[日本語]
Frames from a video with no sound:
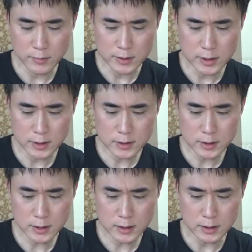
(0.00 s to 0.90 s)
まあ、正
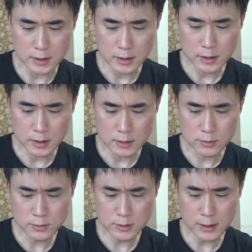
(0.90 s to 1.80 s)
式に、え
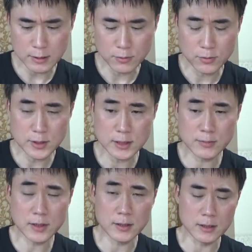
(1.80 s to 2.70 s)
軍隊を保持
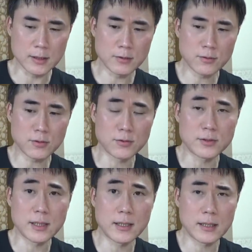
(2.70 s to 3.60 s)
すべきということを
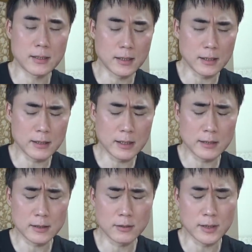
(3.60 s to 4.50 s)
訴えられてい
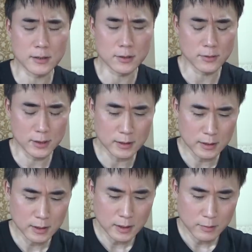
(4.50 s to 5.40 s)
らっしゃるわけですよね。
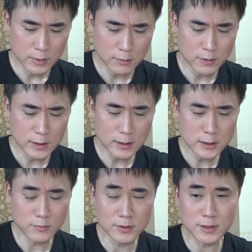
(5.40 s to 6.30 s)
まあ、これに関
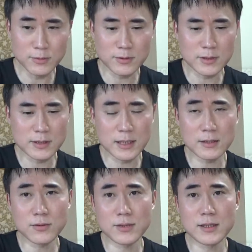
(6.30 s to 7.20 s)
してもですね僕
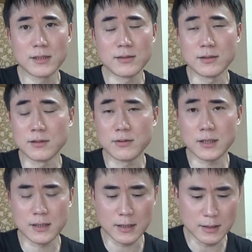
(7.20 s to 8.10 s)
賛同できるわ
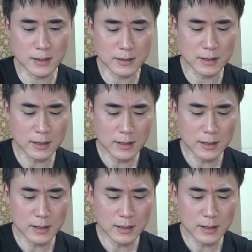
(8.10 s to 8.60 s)
けであって